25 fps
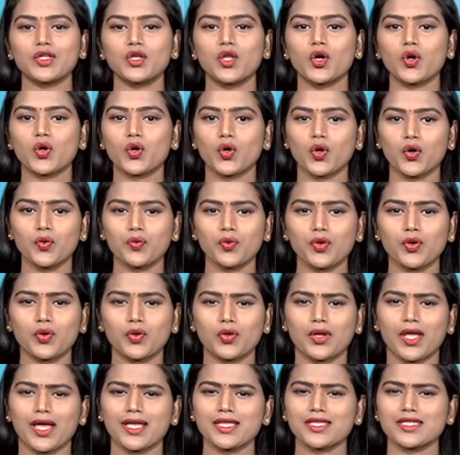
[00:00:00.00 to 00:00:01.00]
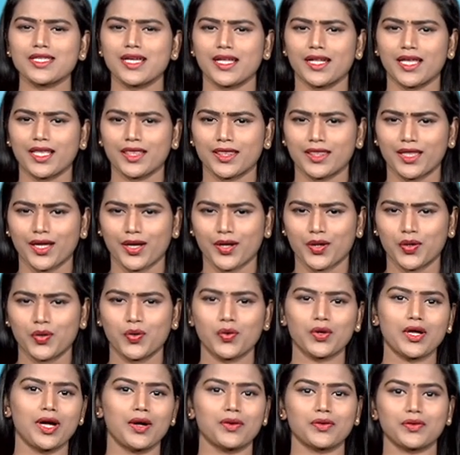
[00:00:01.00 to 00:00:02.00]
ఇందులో కొవ్వు కూడా చాలా
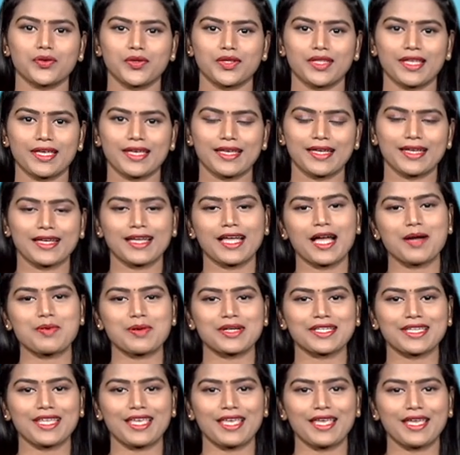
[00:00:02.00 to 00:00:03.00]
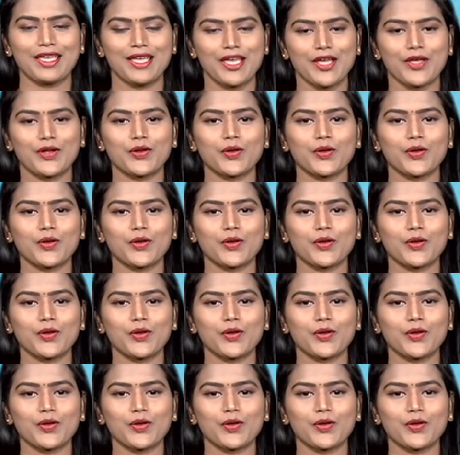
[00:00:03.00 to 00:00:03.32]
తక్కువగా ఉంటుంది కాబట్టి